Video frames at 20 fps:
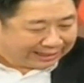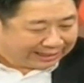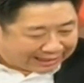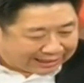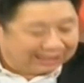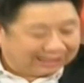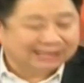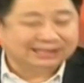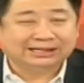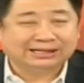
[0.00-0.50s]
อี
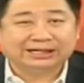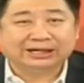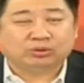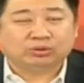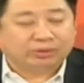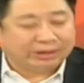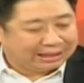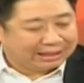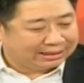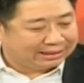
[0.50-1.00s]
กเรื่องหนึ่งที่
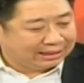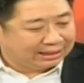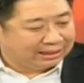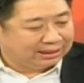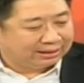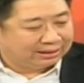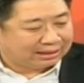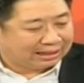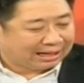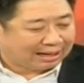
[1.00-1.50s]
คุยกันเย
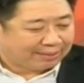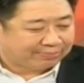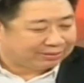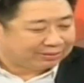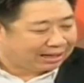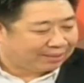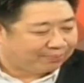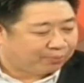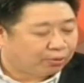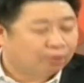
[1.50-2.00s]
อะนะครับ
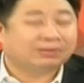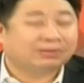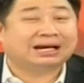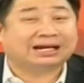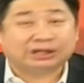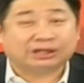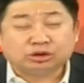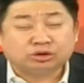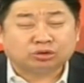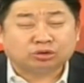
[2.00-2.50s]
แต่ผม
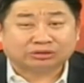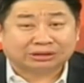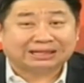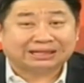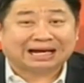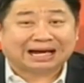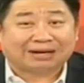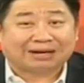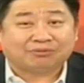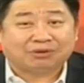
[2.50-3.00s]
กำลังยกตั
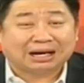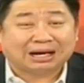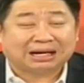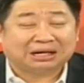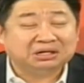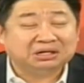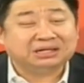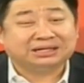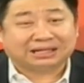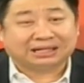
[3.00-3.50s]
วอย่างว่า
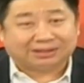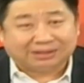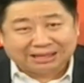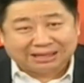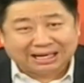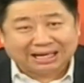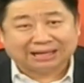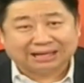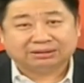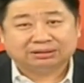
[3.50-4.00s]
เรื่องอย่าง
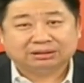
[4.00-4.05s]
เนี้ย